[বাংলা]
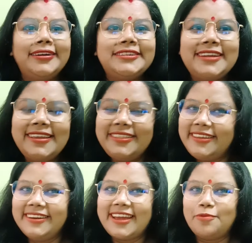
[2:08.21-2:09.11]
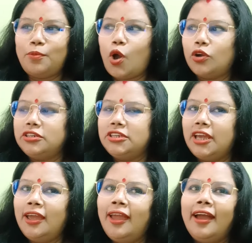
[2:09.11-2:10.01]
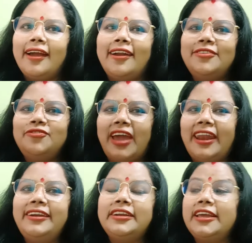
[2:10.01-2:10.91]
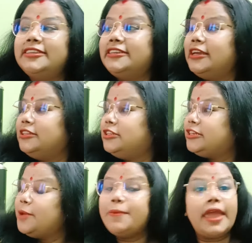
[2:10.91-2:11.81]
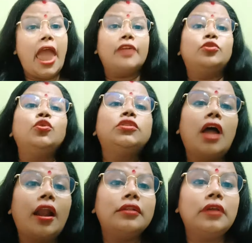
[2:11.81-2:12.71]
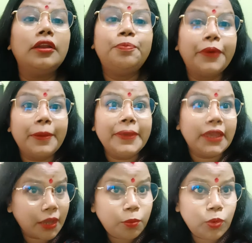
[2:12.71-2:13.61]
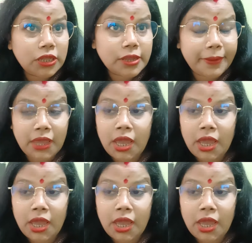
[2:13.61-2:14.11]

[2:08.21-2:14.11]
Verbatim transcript: সেই দিনকার ব্লগ নিয়ে কারণ ভ্যালেন্টাইন্স ডে টেপি এত তাড়াতাড়ি প্রেমিককে ভুলে যাবে